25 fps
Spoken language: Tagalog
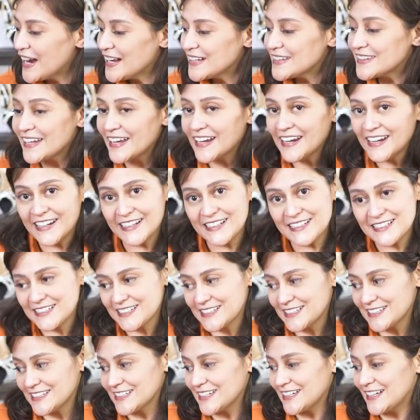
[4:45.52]

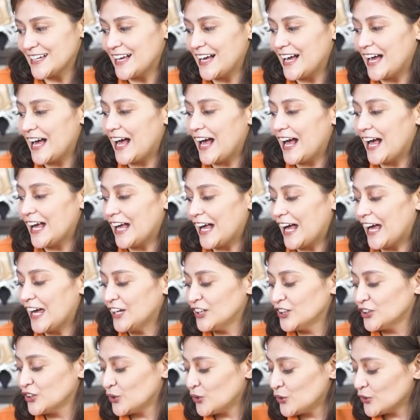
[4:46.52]
Next,
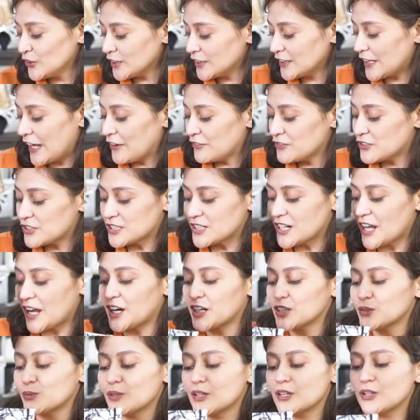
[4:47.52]
I know that I've
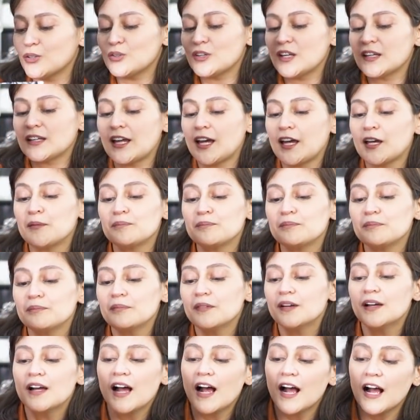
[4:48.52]
shared with you that I'm
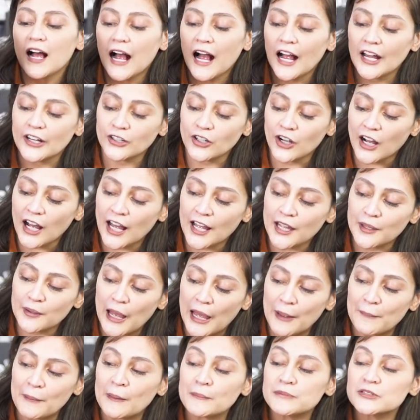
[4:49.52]
I know I
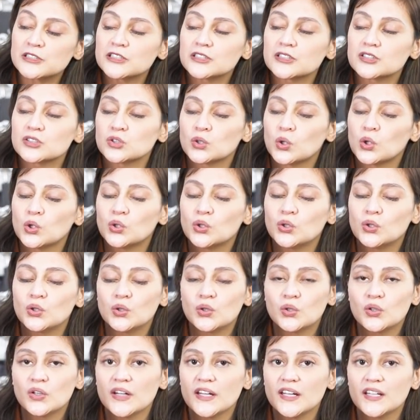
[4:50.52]
I'm, I'm
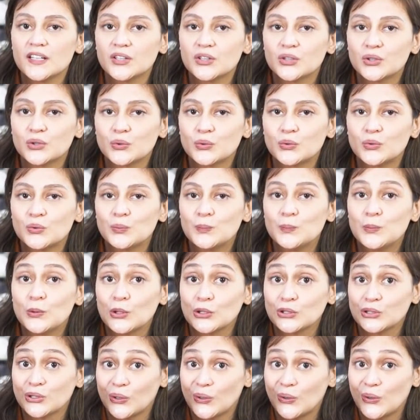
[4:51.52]
so into
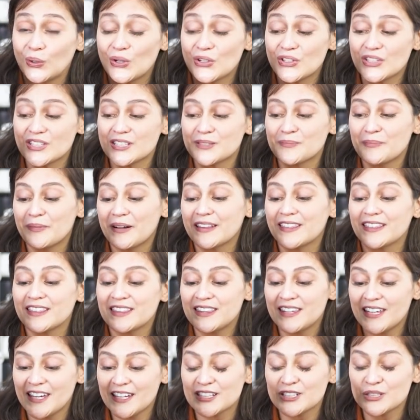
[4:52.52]
book totes, but
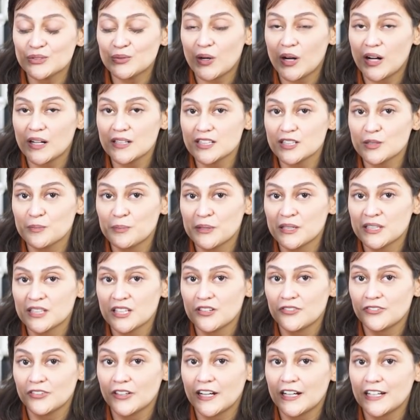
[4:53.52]
this one
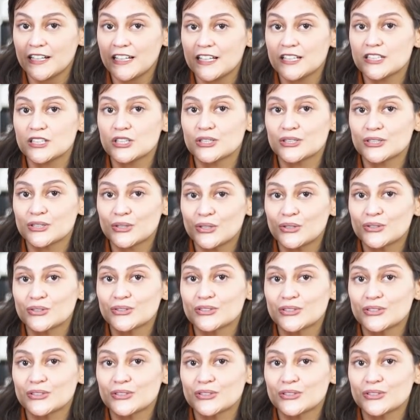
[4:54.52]
specifically is so